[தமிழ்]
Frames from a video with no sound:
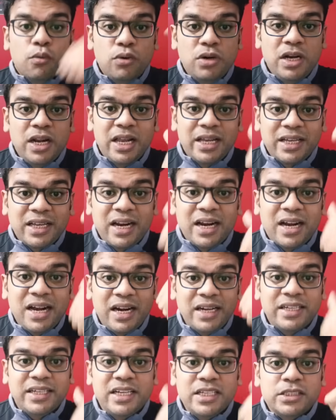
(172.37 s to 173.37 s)
உள்ளே இருக்கிற
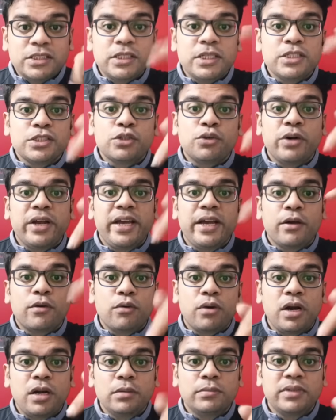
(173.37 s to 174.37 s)
கண்டஸ்டன்ஸோடைய
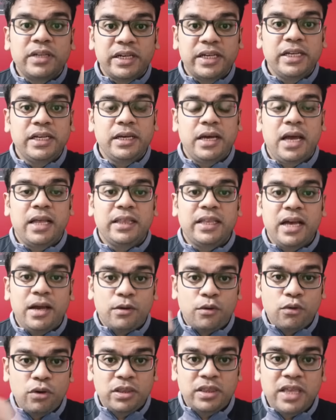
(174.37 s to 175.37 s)
குரலும் இருக்குது அந்த
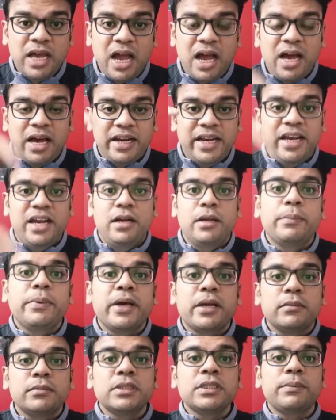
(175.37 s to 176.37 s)
கொடுத்த ஆறு ஏழு
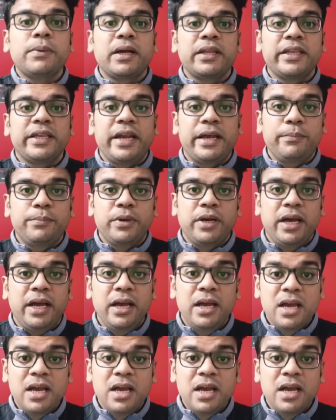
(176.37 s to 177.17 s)
பேரும் வந்து பார்த்தீங்கன்னா இப்போ